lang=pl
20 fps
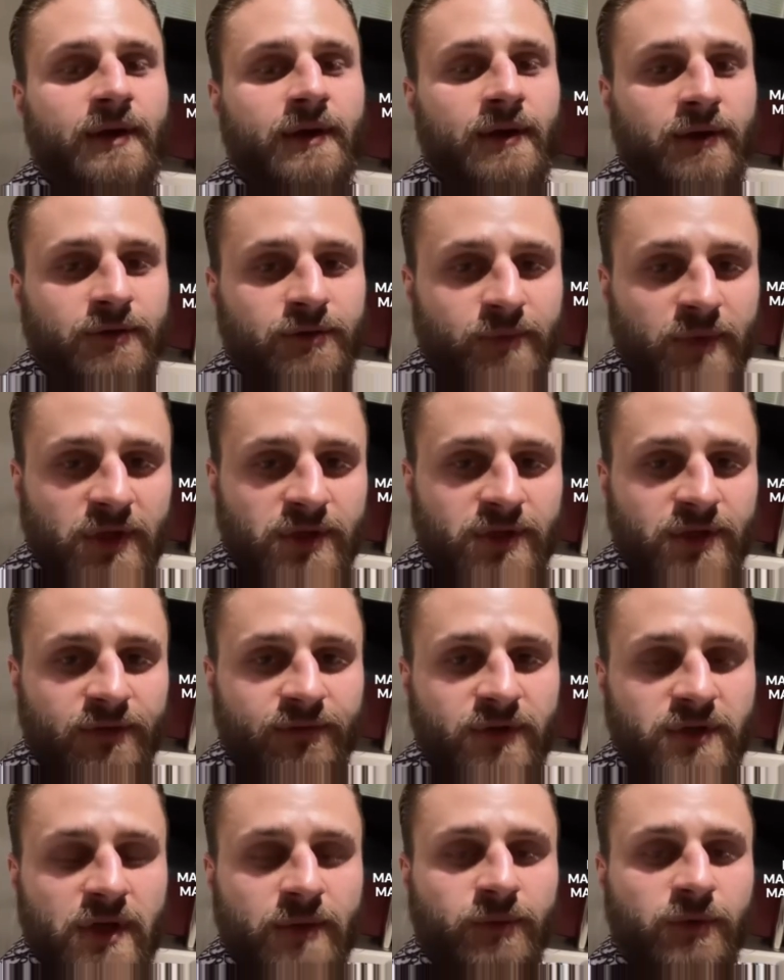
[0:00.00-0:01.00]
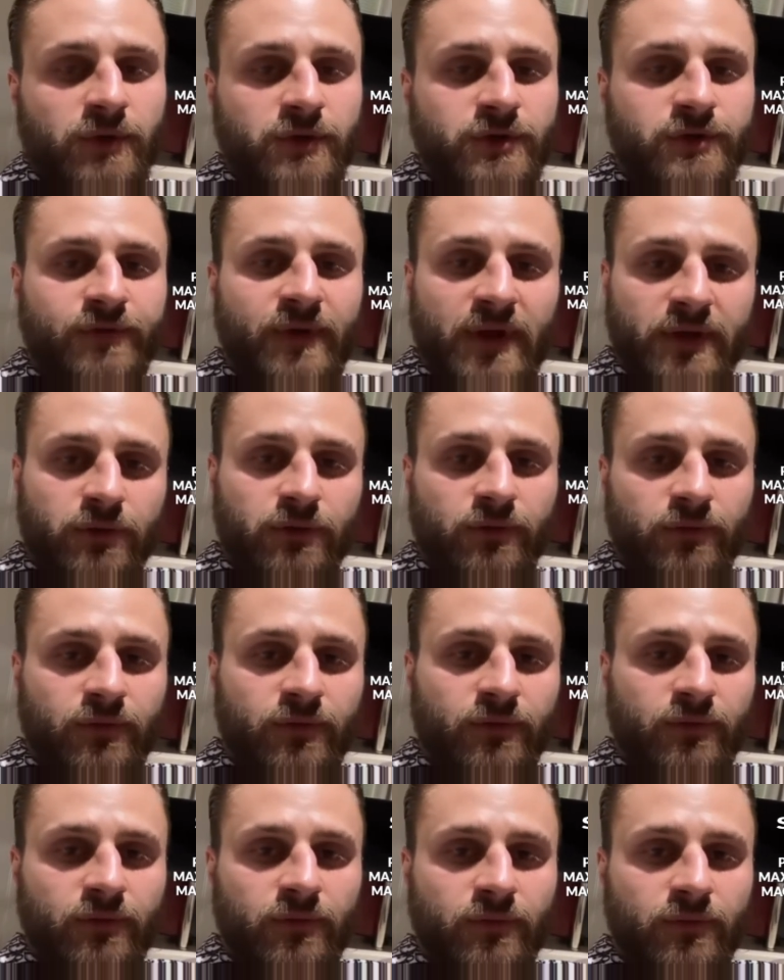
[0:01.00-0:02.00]
Rozumiecie? Wiedziałem to od świadków,
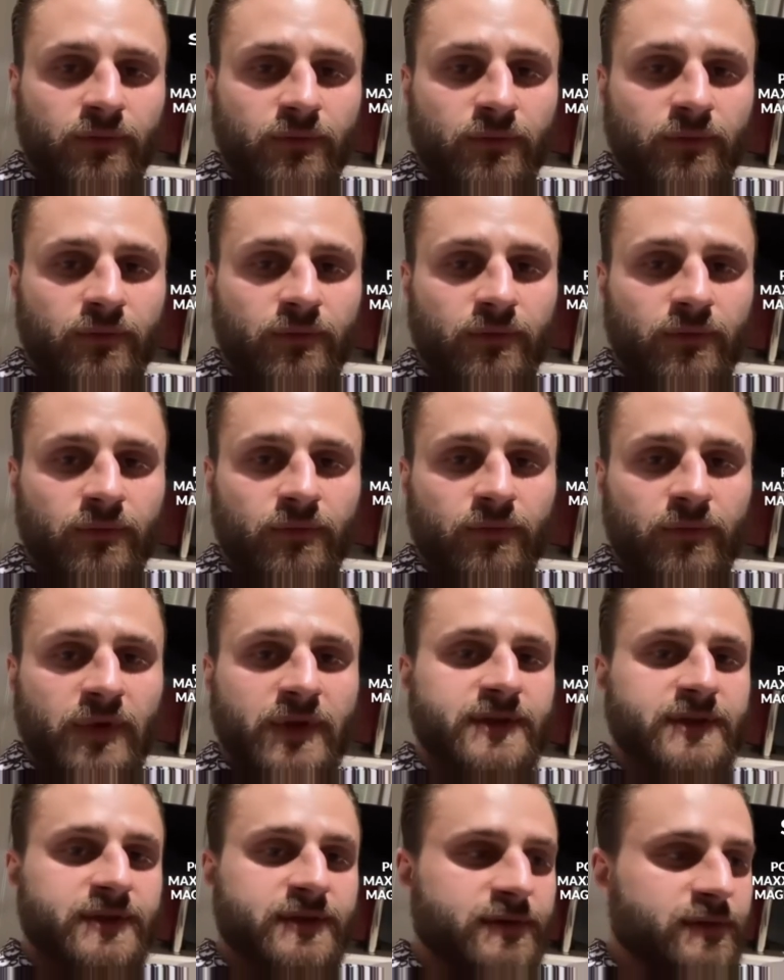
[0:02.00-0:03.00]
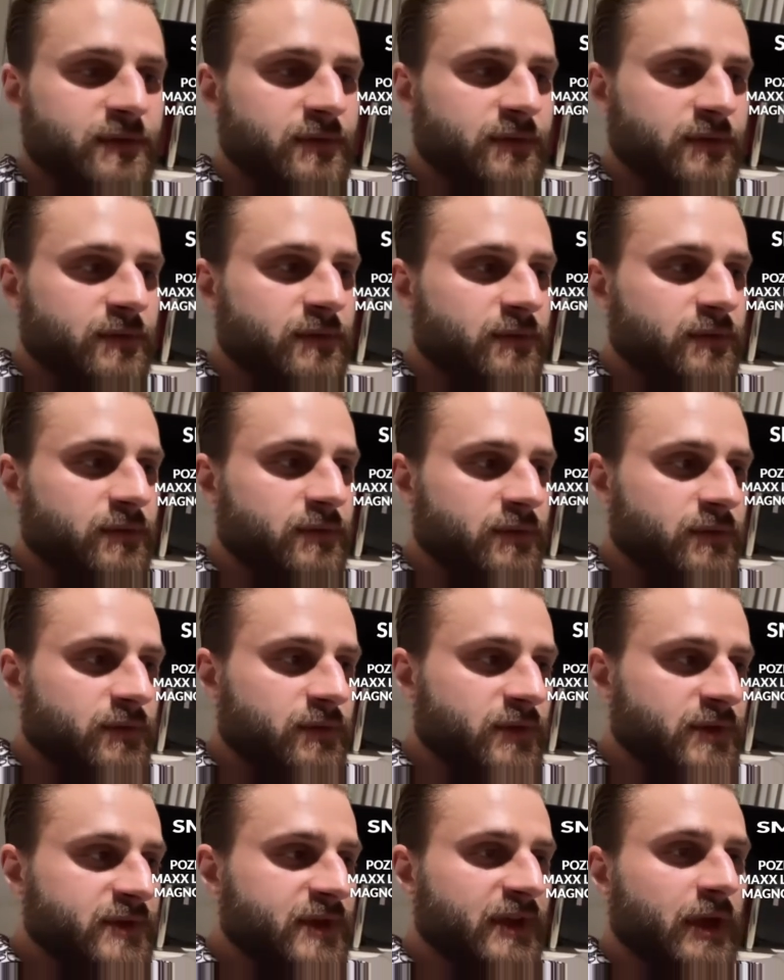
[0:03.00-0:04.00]
więc
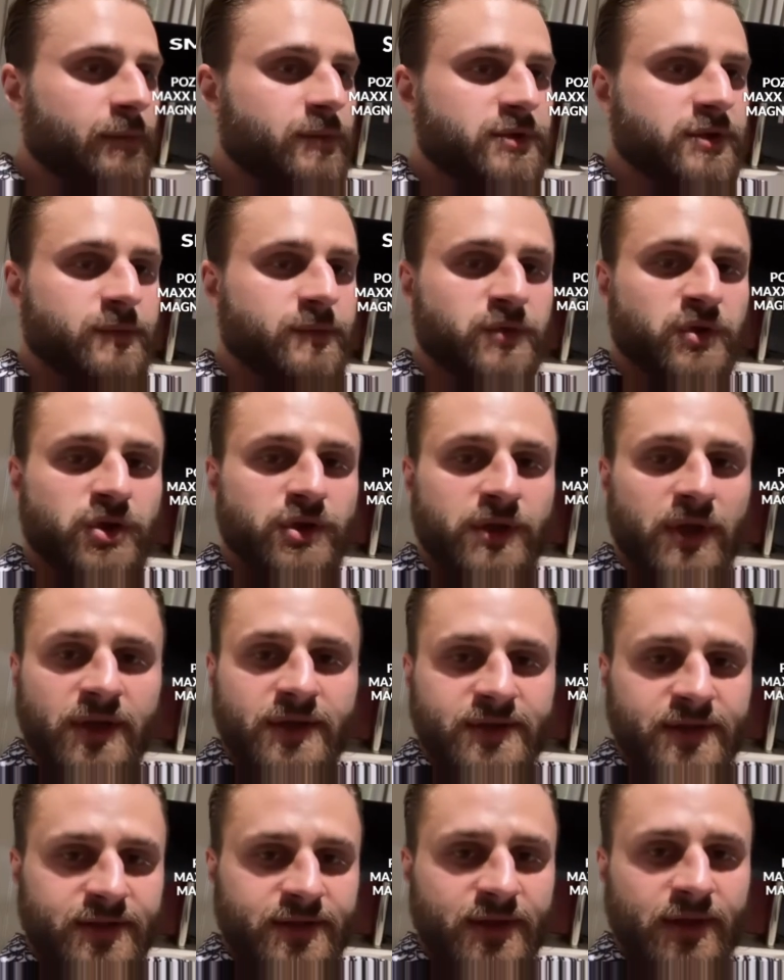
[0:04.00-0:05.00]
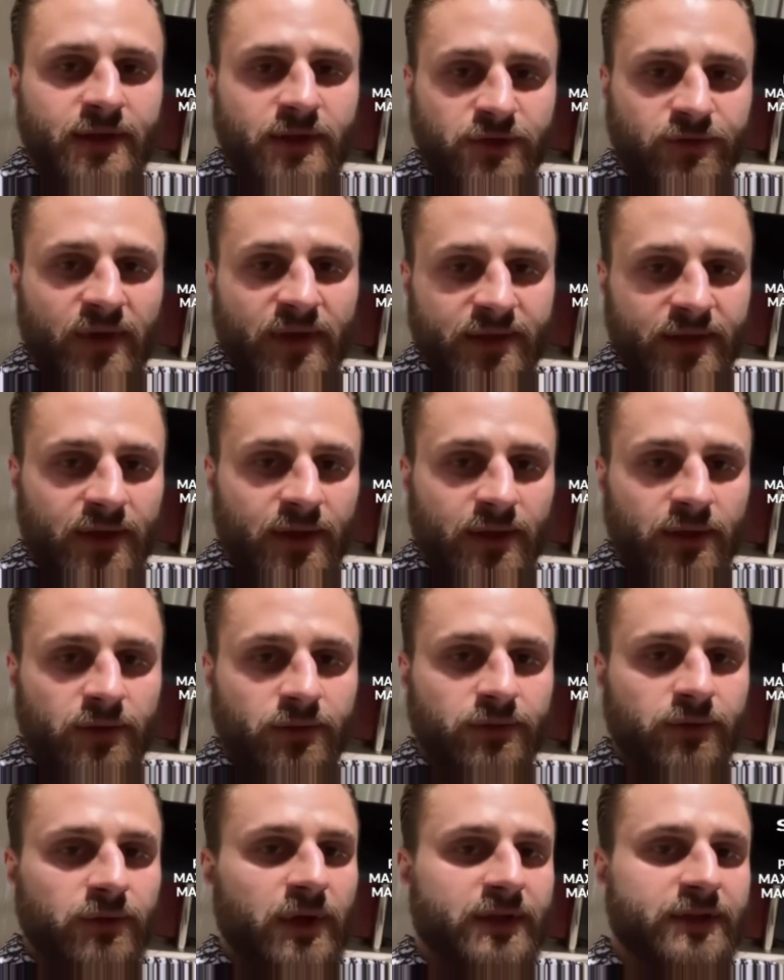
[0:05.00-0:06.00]
to jest tak, jakbyście przeczytali zeznania świadka. No
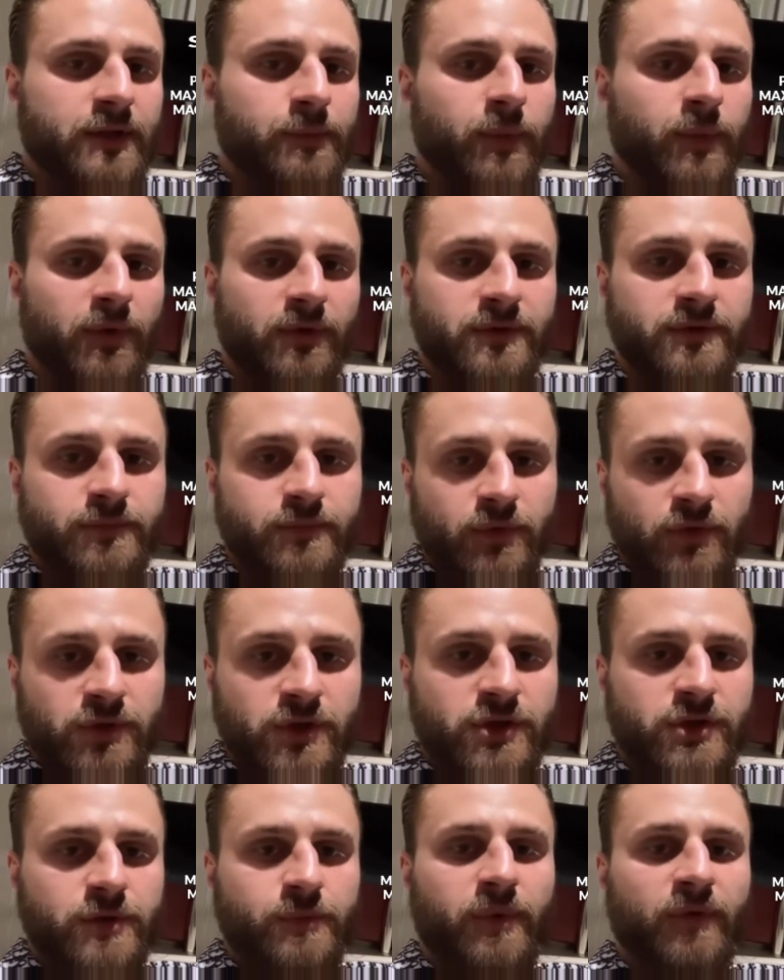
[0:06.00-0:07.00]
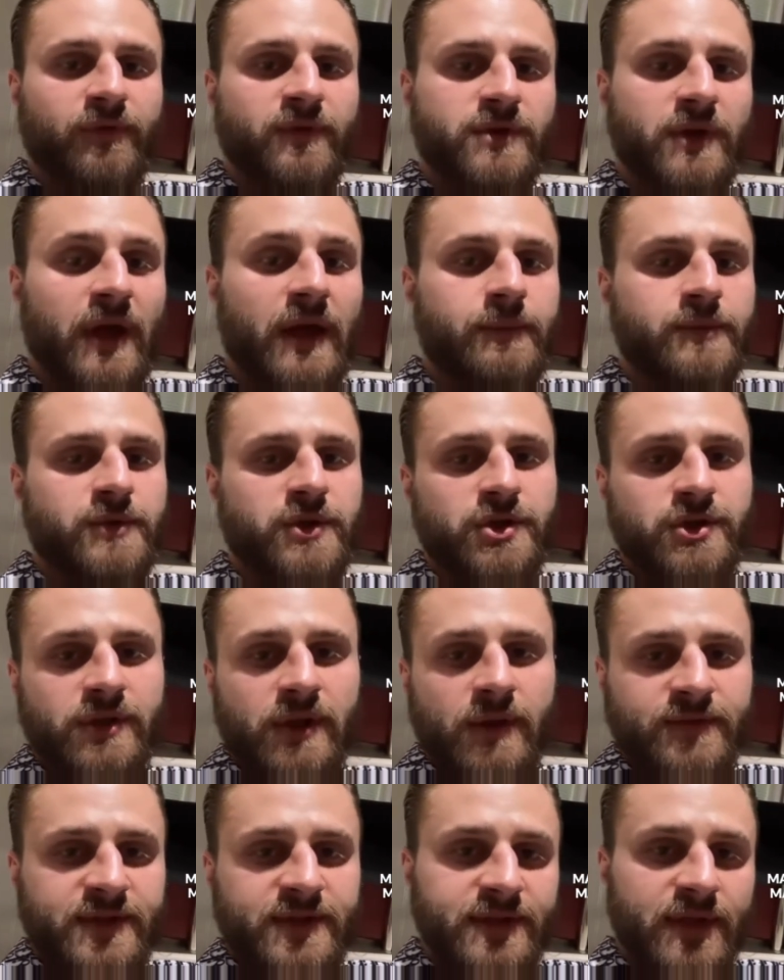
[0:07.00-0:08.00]
to jak ty pójdziesz i powiesz, aj,
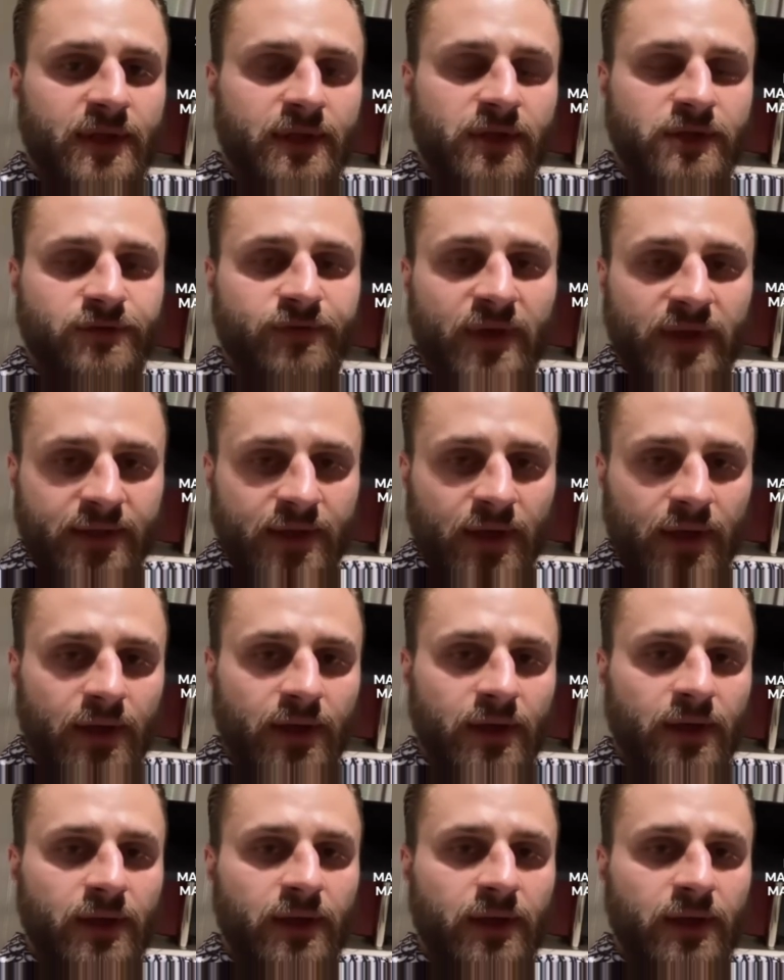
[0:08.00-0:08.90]
przeczytałem zeznania świadka,